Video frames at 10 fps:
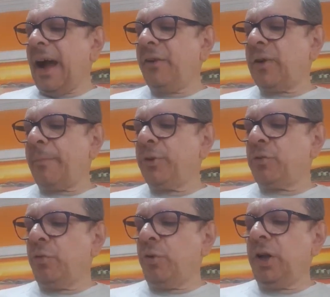Aí no
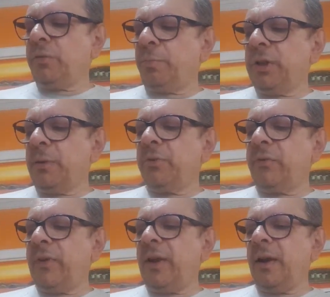capítulo 8,
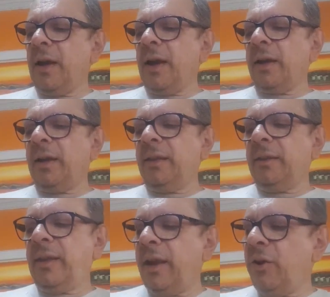podemos ver que
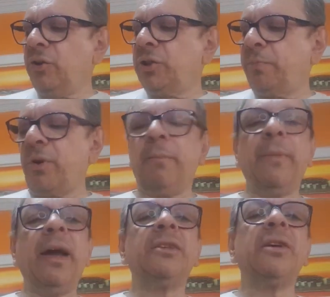Deus
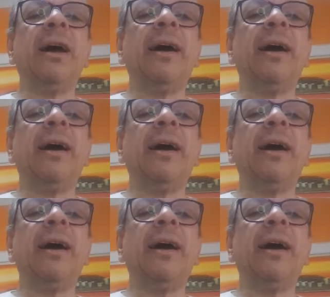promete